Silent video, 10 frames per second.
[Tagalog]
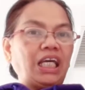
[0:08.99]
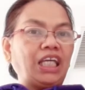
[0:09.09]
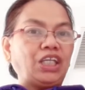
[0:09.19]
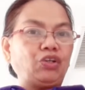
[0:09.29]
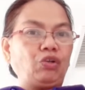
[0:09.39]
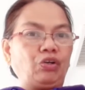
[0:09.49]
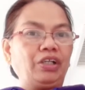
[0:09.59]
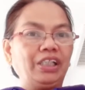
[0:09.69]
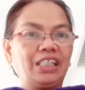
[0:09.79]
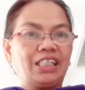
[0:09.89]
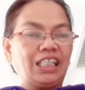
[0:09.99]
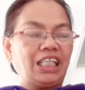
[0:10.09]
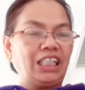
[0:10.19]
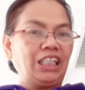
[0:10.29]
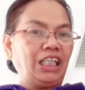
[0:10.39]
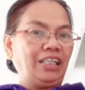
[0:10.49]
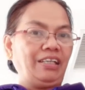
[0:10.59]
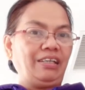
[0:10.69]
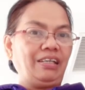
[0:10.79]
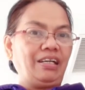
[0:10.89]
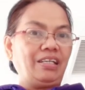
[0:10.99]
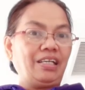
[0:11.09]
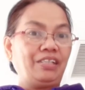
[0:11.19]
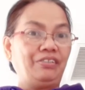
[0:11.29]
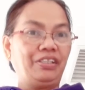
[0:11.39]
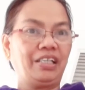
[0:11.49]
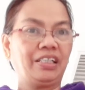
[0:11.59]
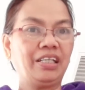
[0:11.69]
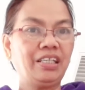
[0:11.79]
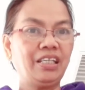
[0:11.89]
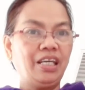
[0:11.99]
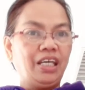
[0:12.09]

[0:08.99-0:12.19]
Thank you Lord. It's another again, another day again.